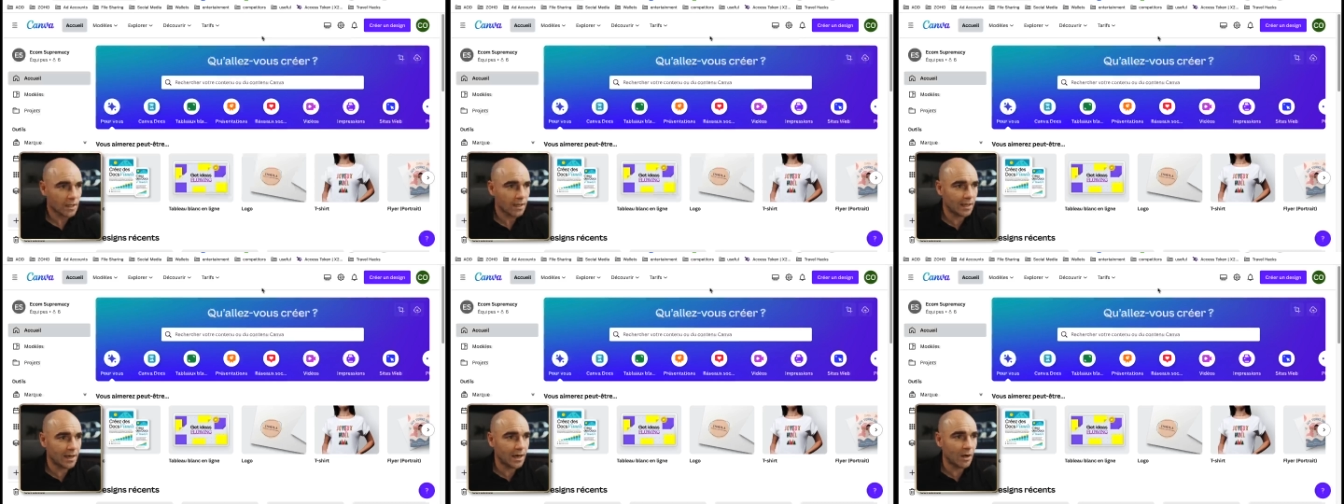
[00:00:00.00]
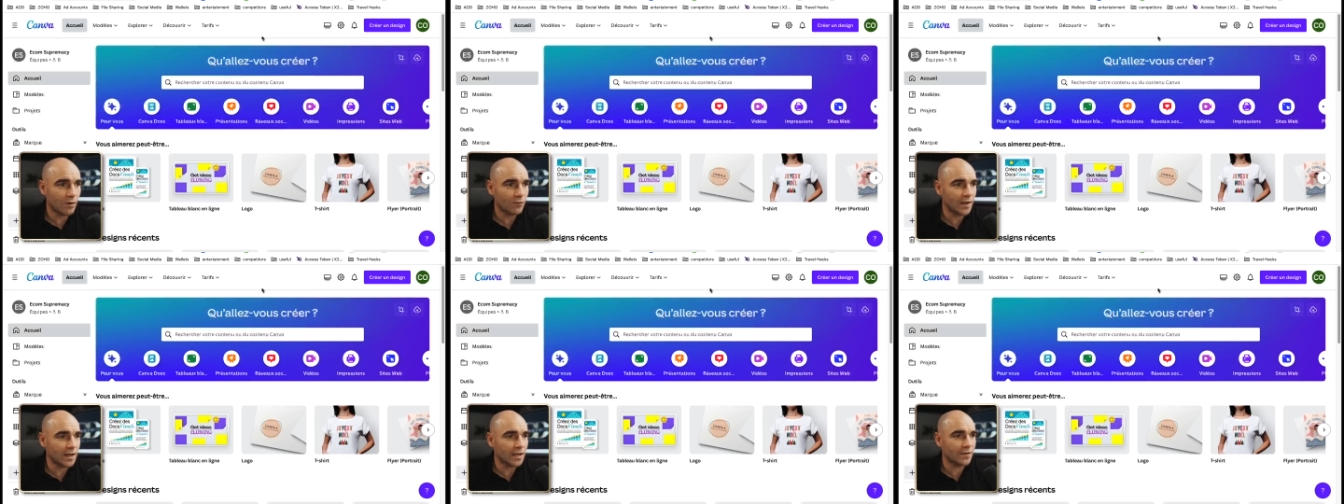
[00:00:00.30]
et
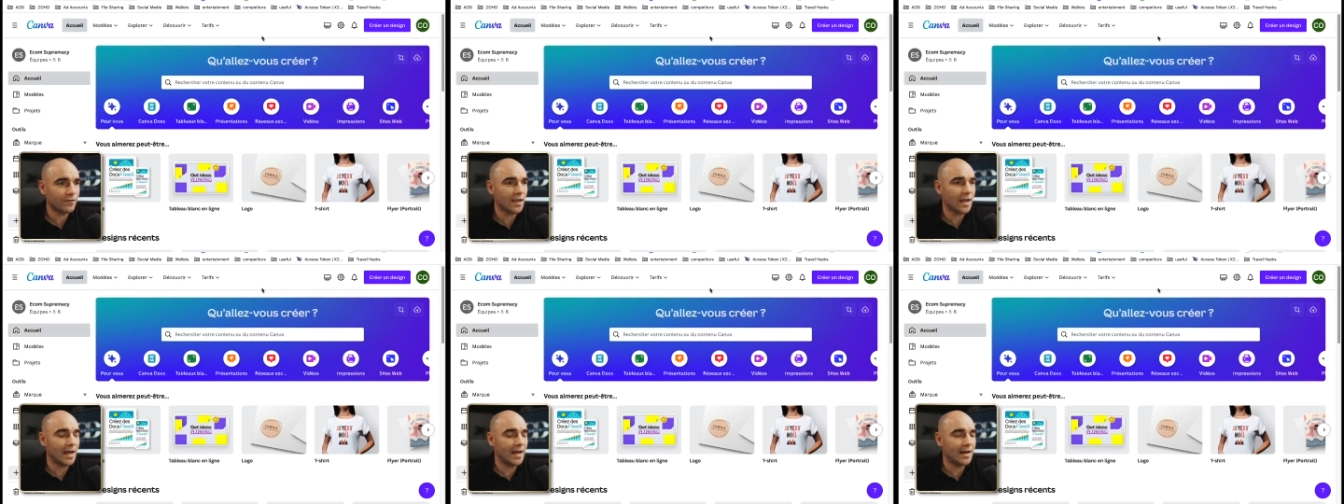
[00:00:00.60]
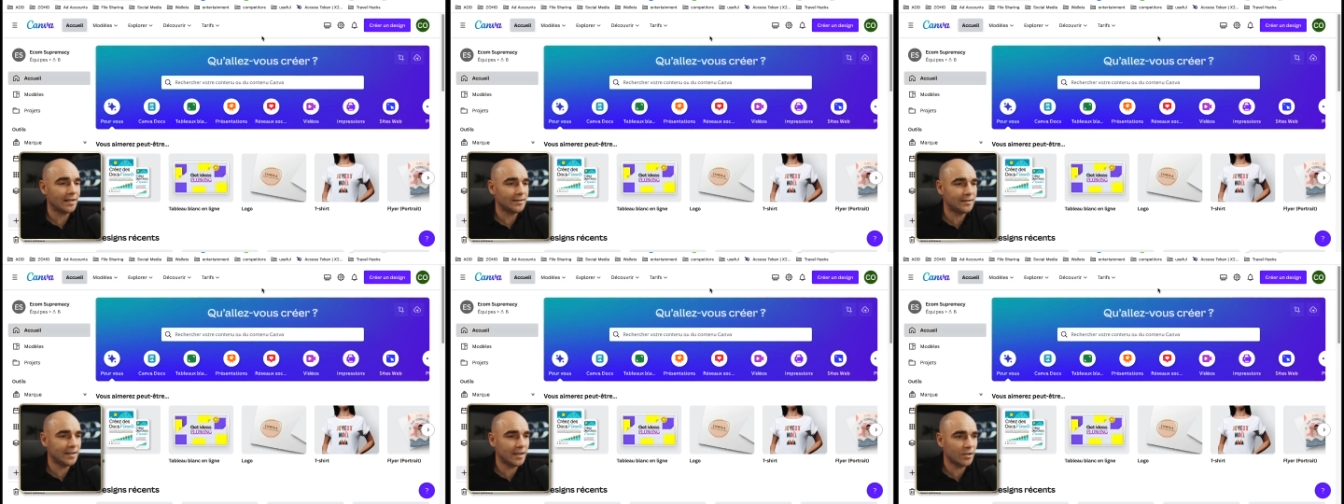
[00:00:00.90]
là on va arriver
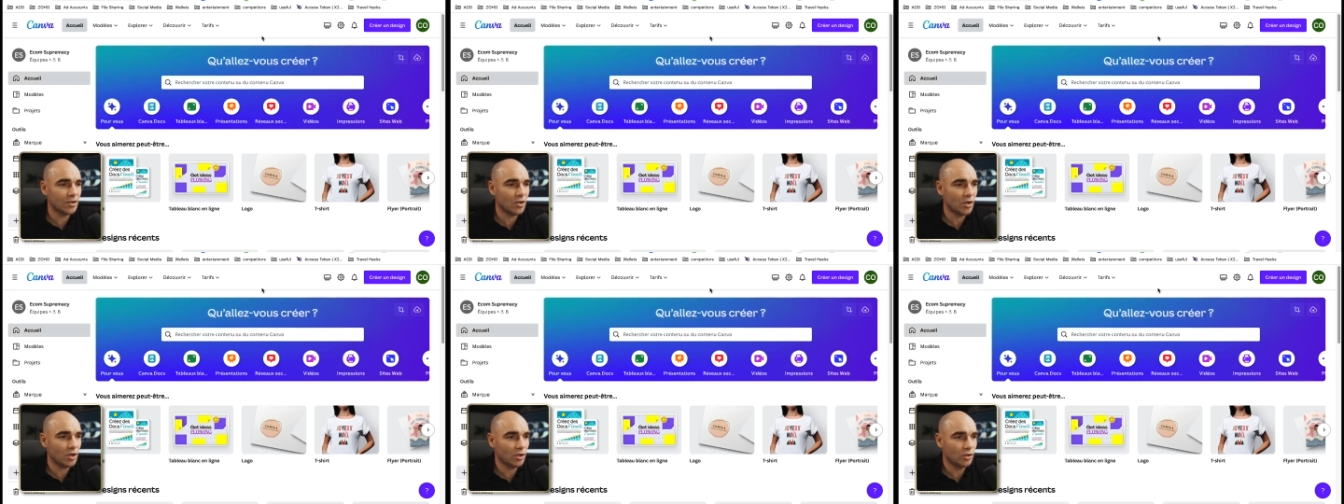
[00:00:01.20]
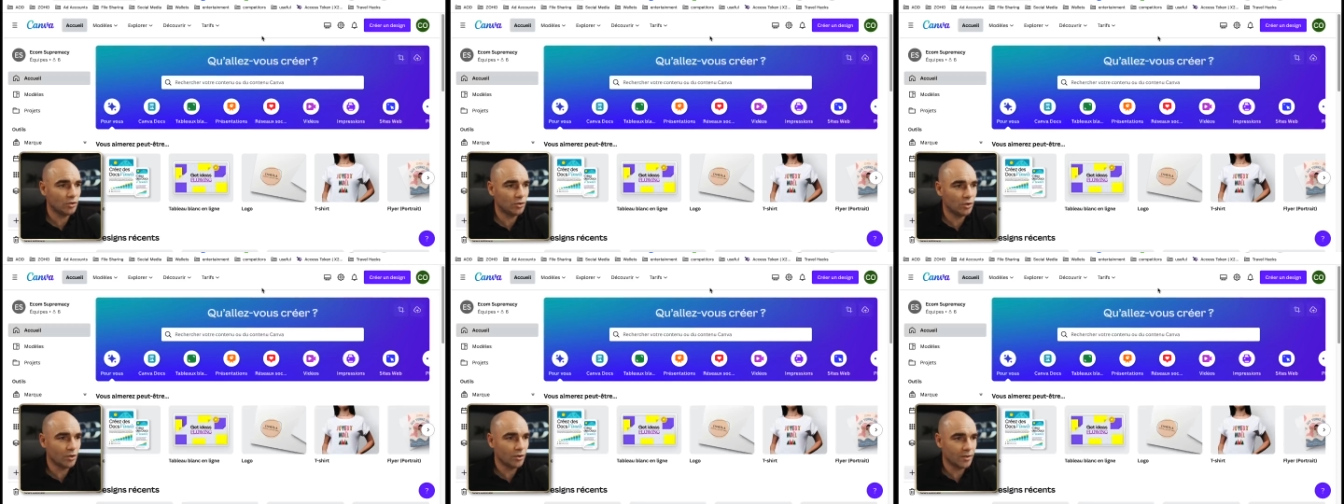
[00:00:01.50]
à
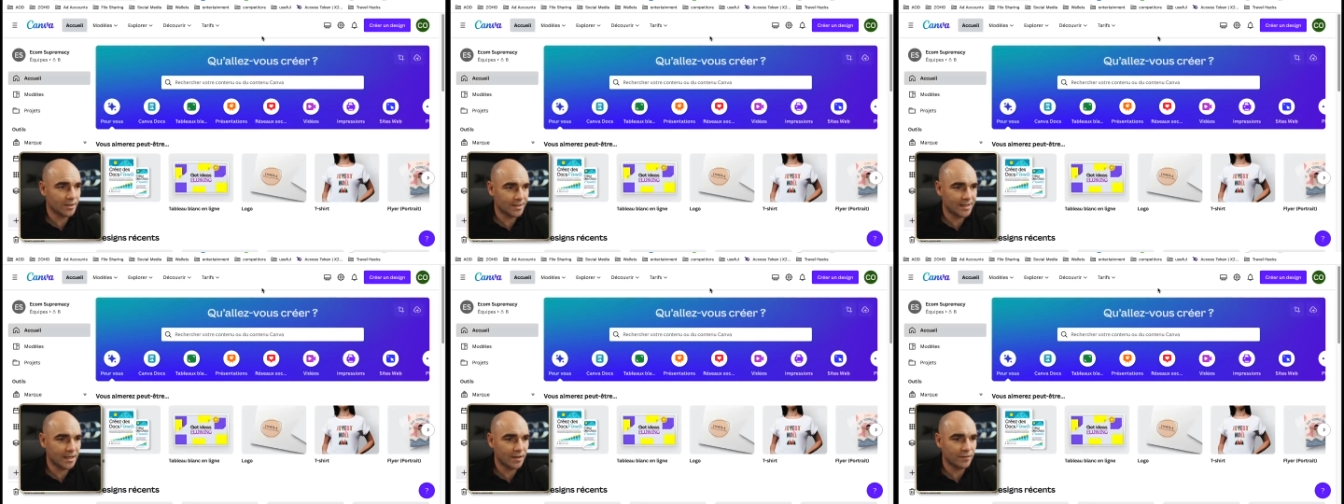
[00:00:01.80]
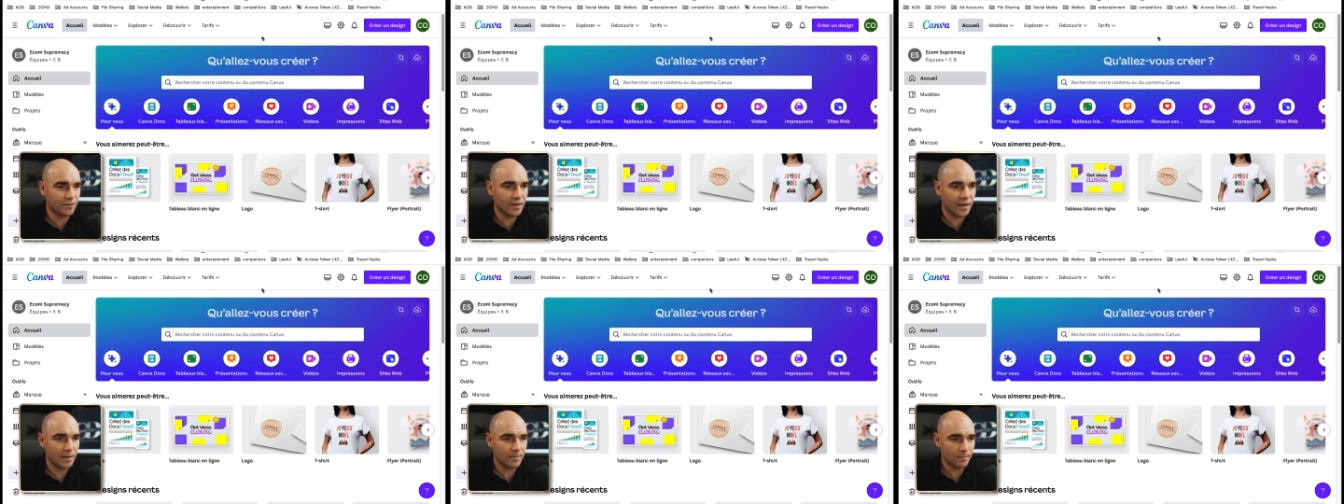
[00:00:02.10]
l'intérieur de
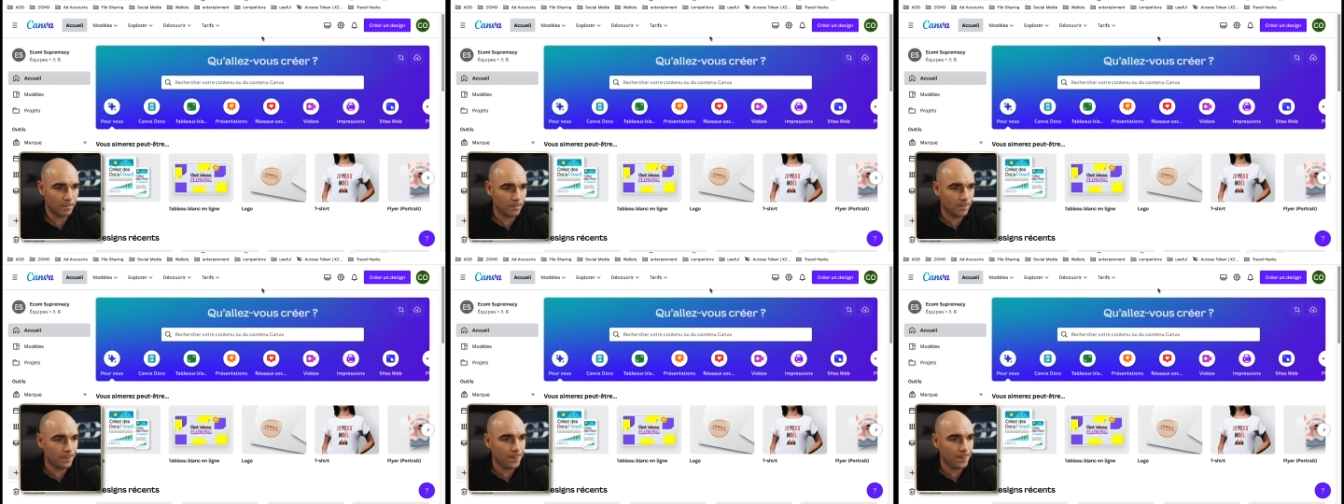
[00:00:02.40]
Canva.